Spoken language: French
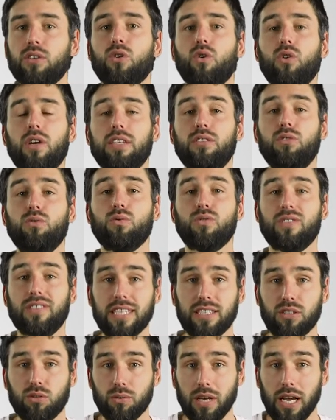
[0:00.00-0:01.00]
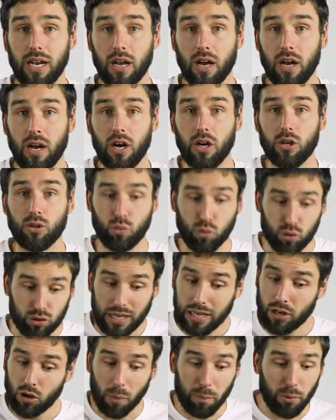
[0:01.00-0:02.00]
une relation sexuelle, tout
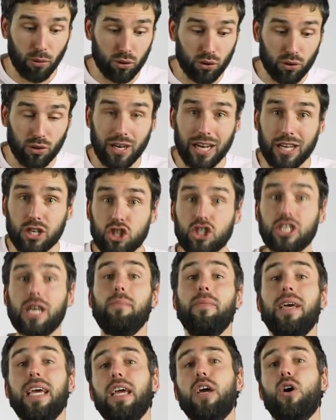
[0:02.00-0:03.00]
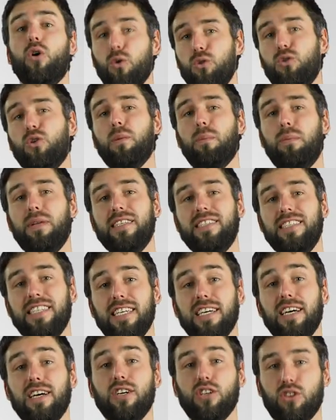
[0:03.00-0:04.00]
ça ne leur procurera jamais autant de
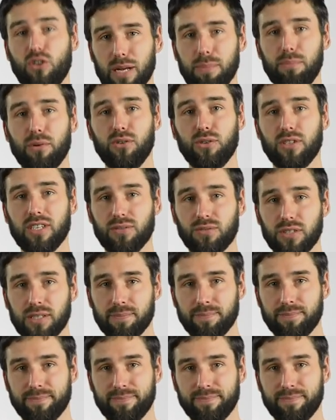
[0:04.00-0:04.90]
plaisir que la pornographie.